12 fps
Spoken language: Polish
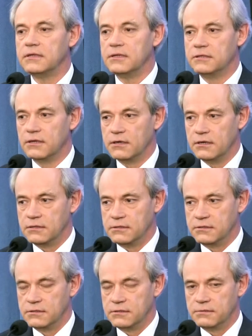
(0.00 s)
i do
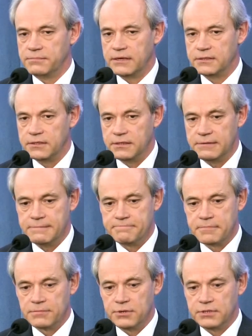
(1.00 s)
partii
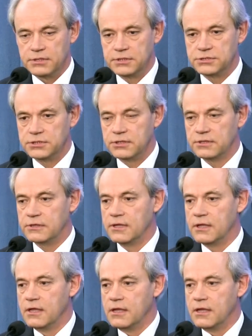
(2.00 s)
politycznych,